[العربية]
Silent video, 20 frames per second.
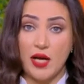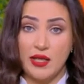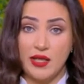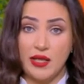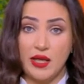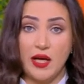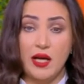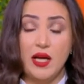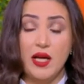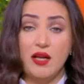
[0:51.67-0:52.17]

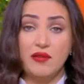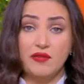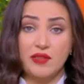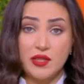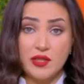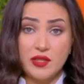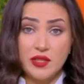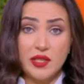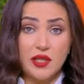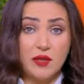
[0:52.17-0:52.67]
عليها
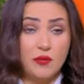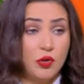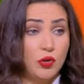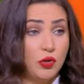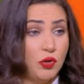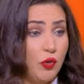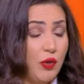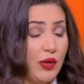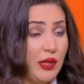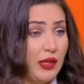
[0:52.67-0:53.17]
في كتير
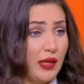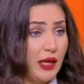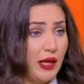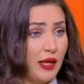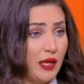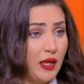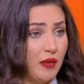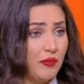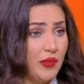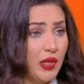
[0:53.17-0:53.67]
من دول
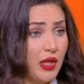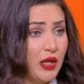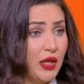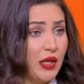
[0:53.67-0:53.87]
العالم